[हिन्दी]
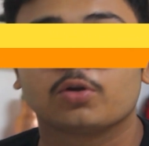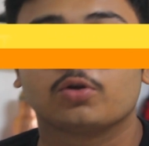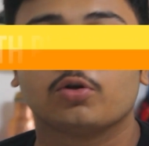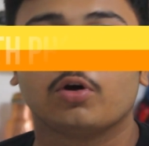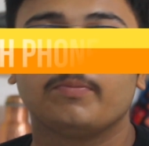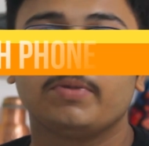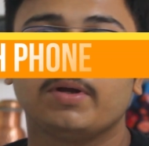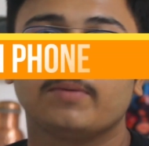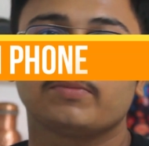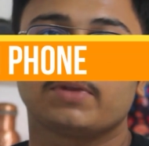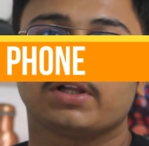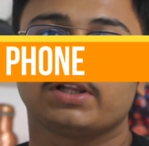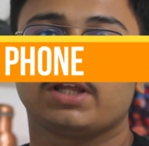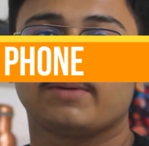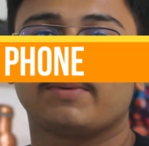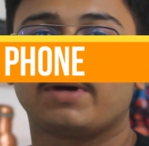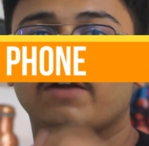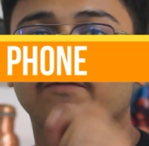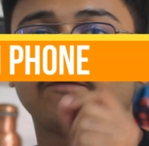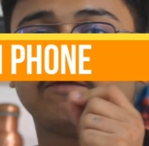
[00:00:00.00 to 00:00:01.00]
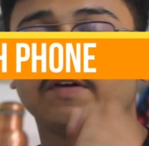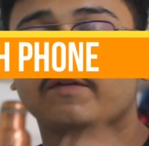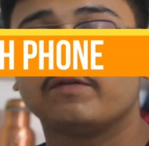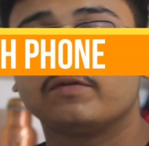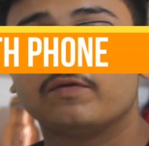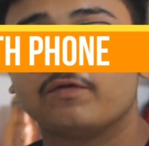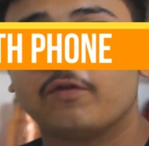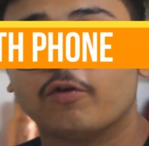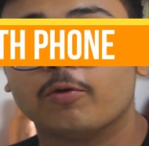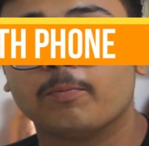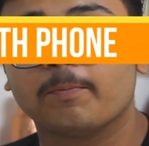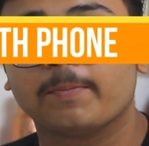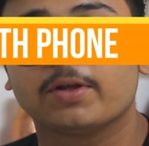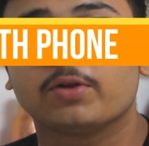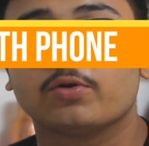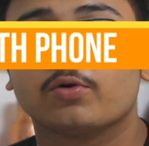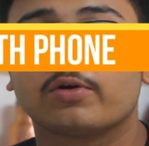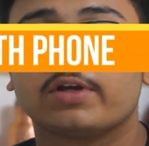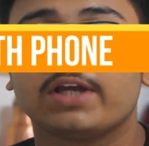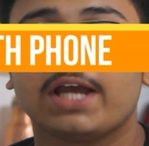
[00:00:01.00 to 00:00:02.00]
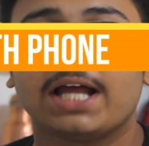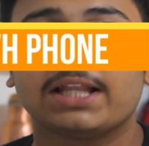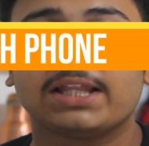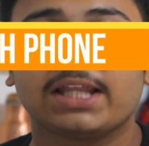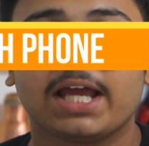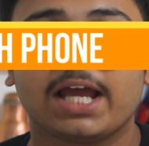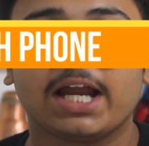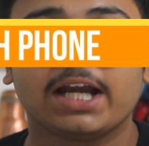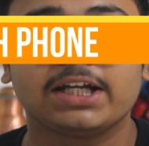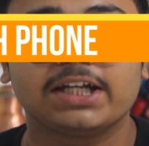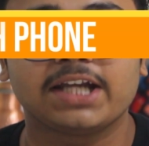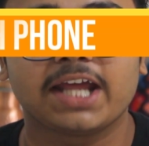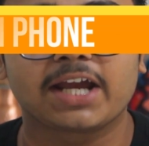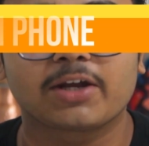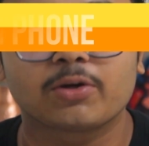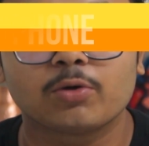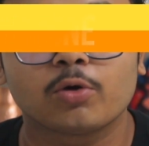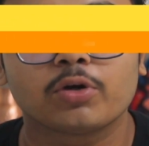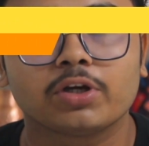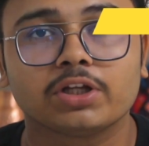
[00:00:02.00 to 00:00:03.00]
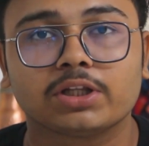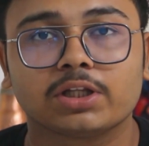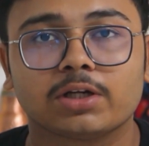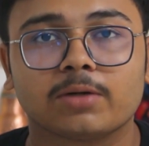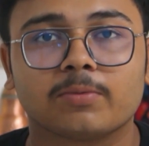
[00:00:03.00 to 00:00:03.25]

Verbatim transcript: तो अभी हम चलते हैं हमारे फिफ्थ फ़ोन पे जो कि आता है टेक्नो की